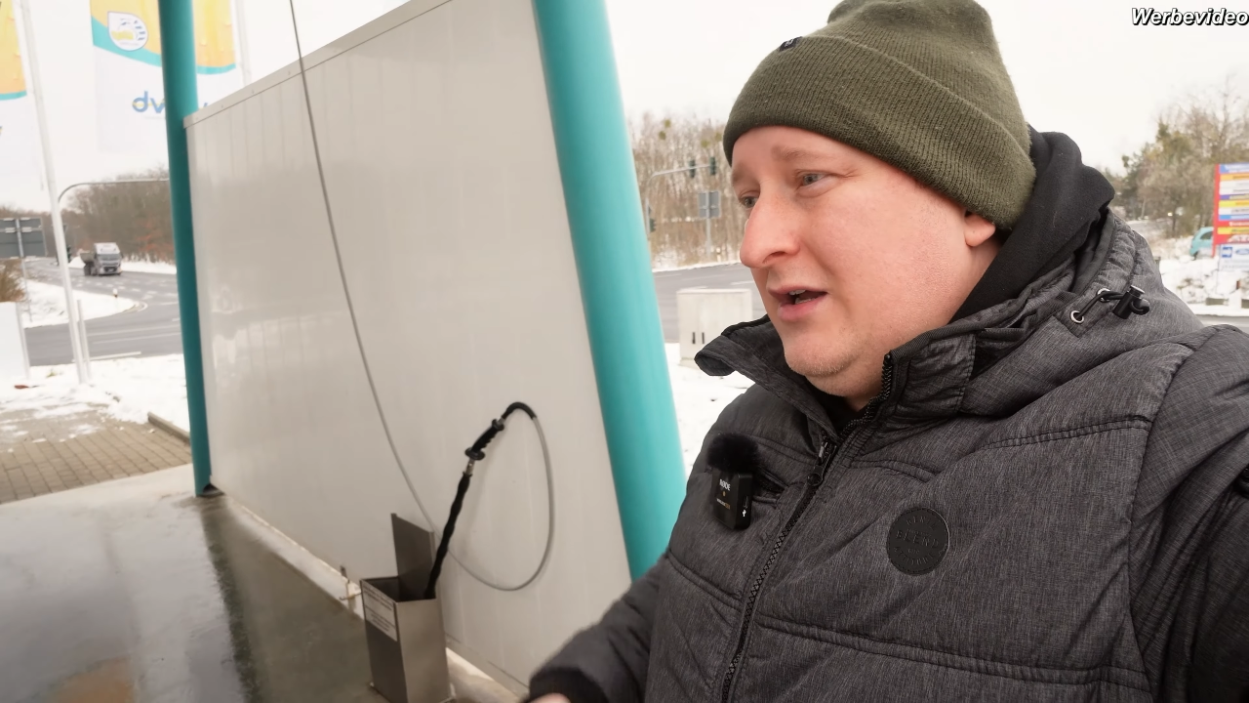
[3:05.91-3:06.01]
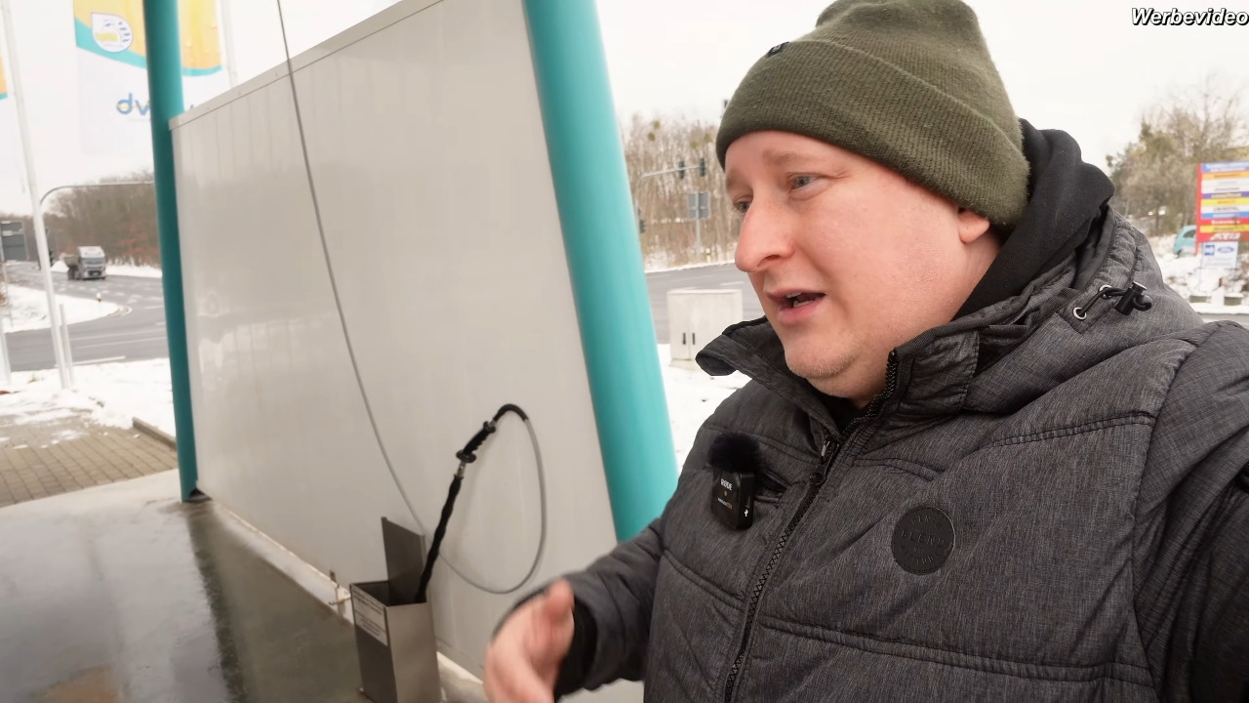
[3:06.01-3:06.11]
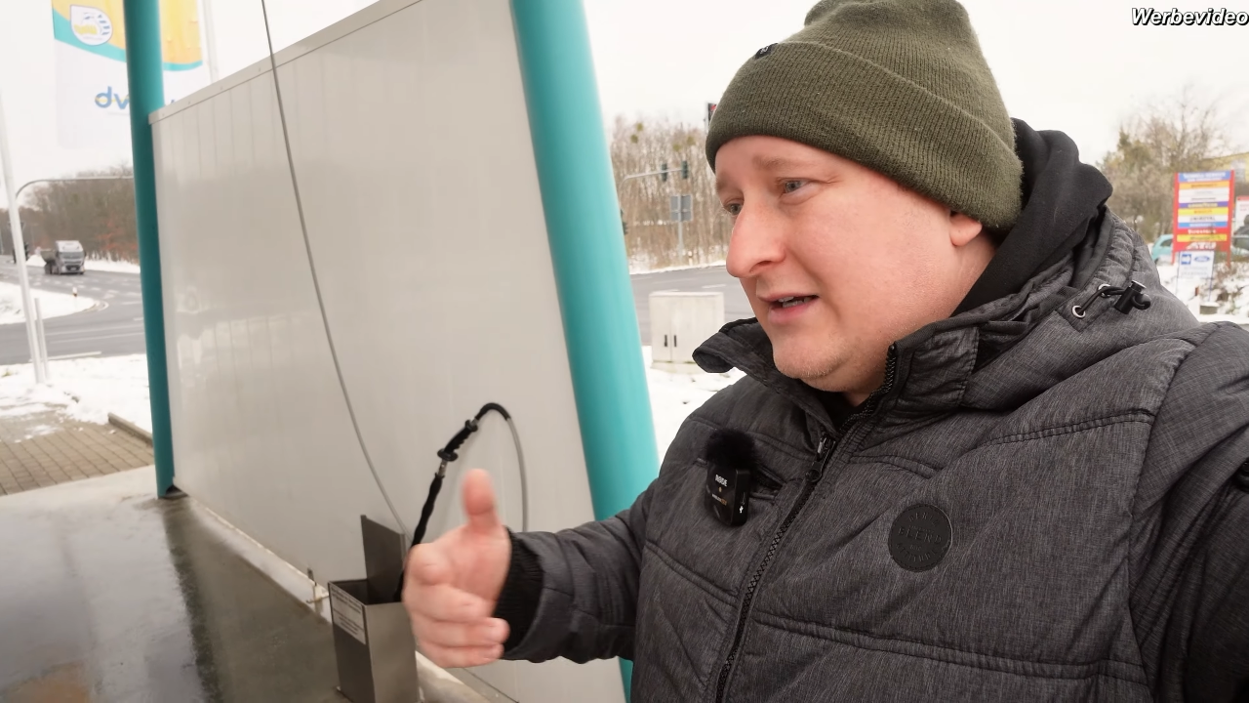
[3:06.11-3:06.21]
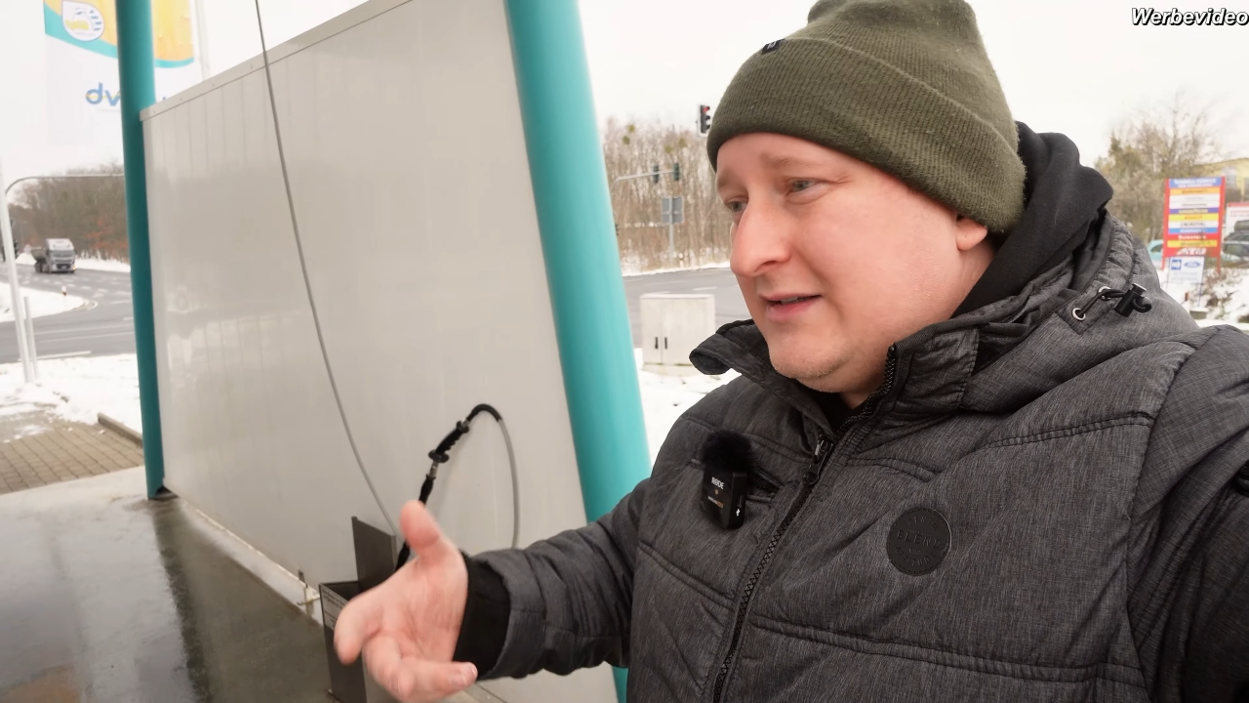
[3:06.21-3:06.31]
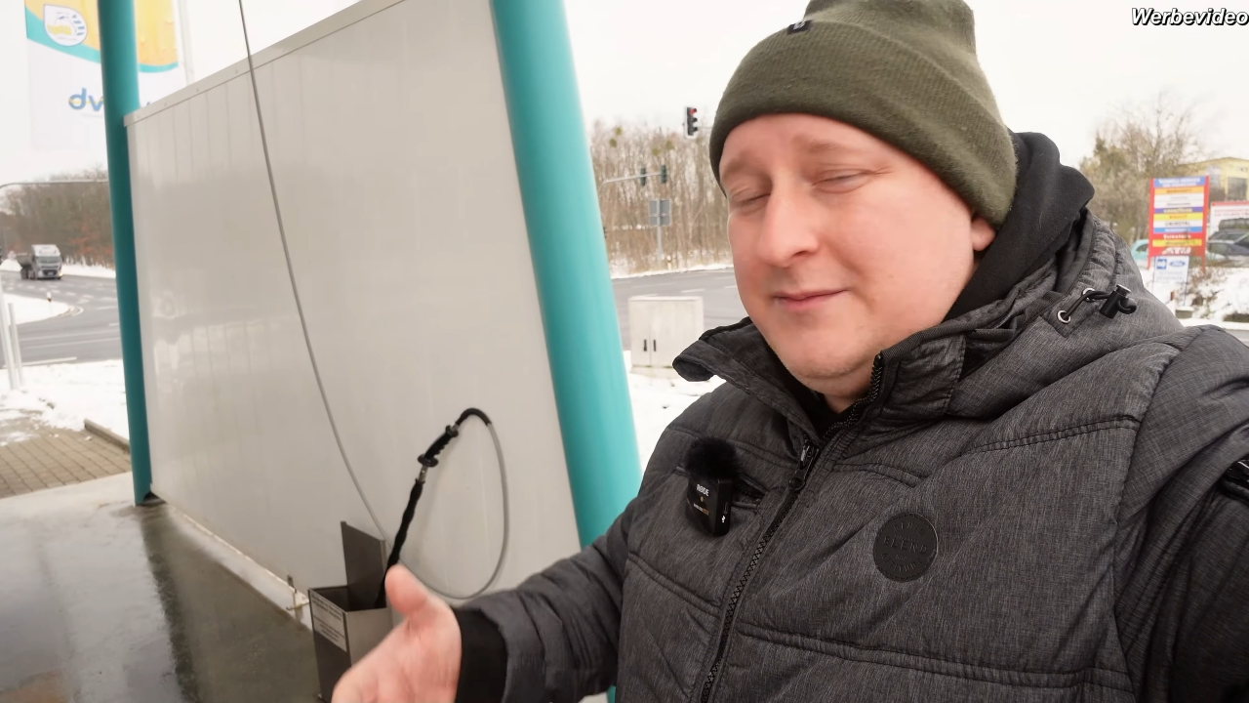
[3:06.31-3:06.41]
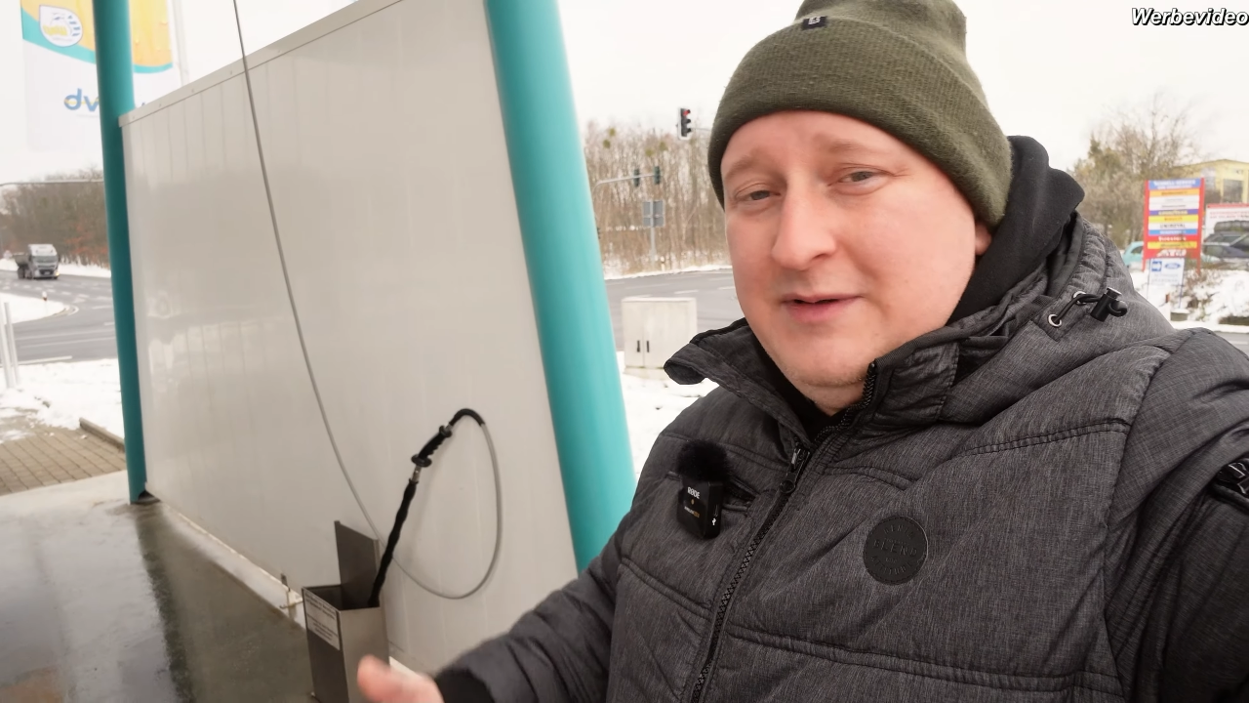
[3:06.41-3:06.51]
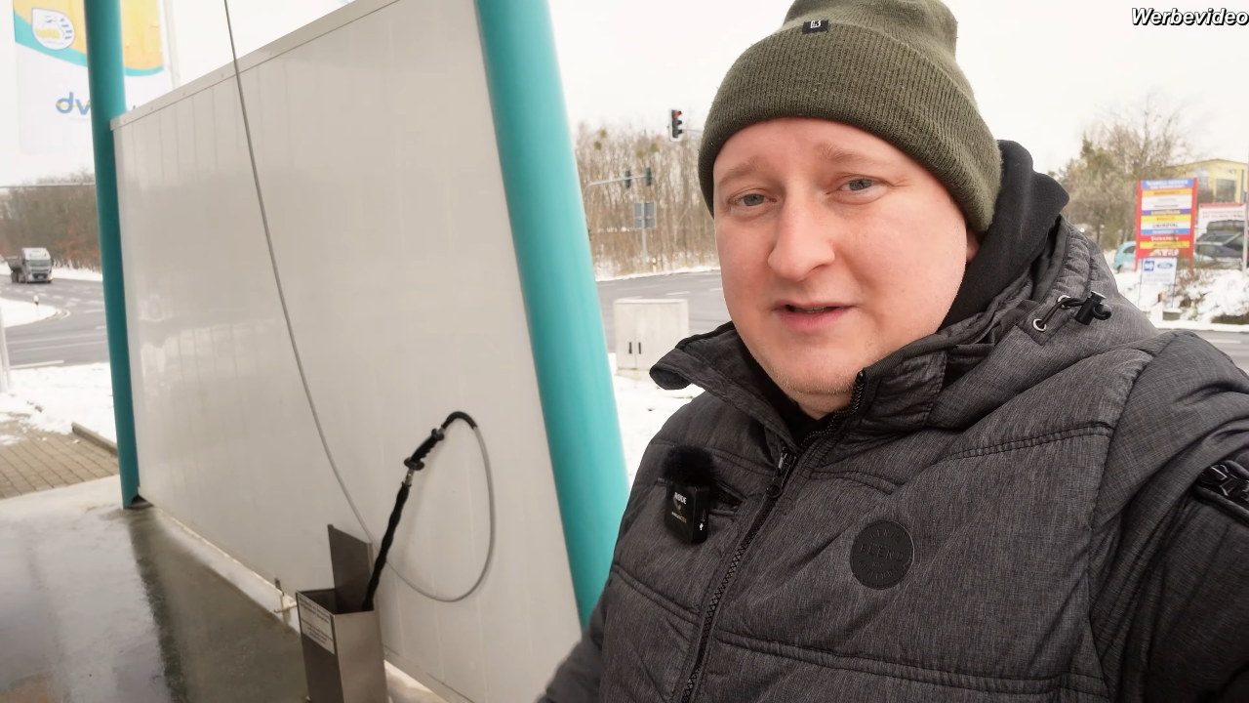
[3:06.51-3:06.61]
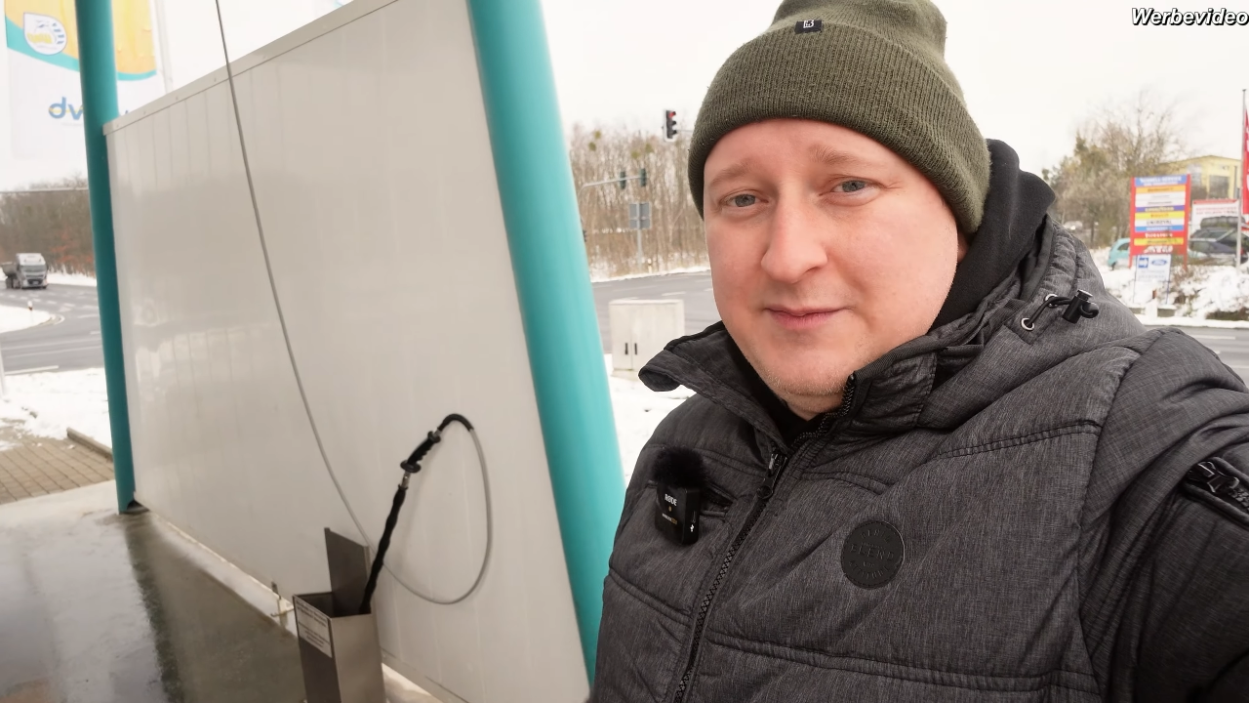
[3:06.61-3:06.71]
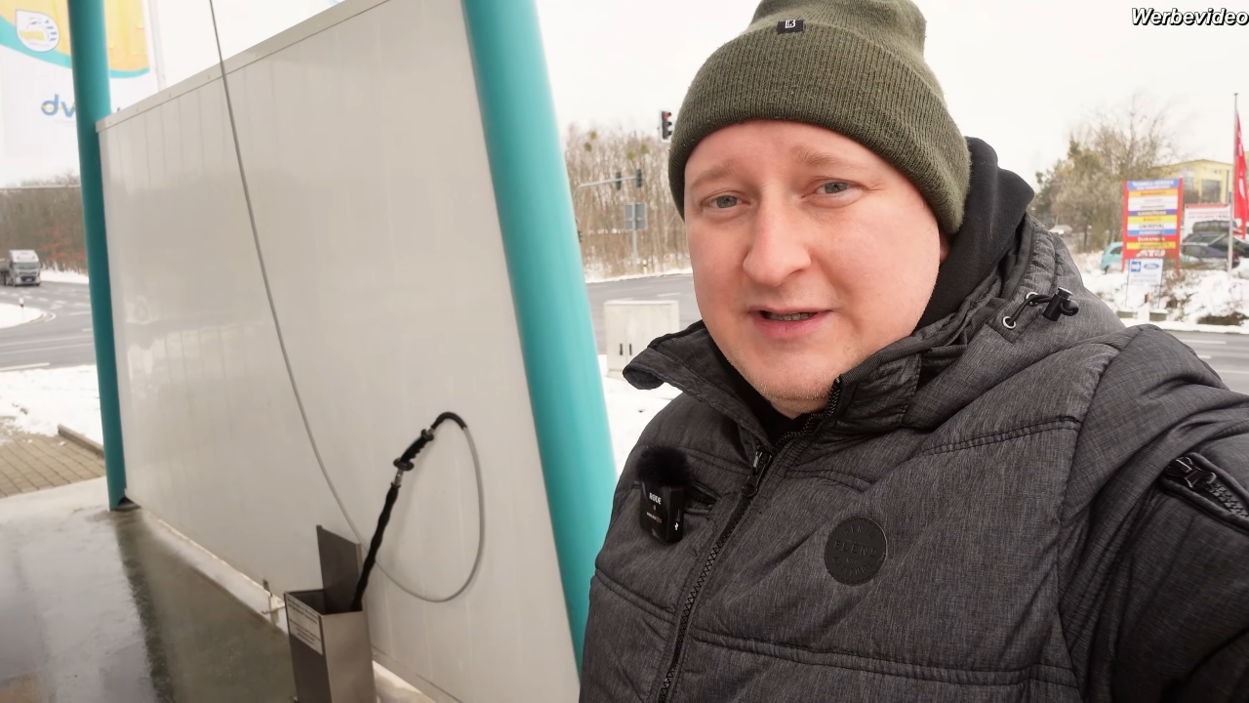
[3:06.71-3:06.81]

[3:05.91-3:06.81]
langzeitmäßig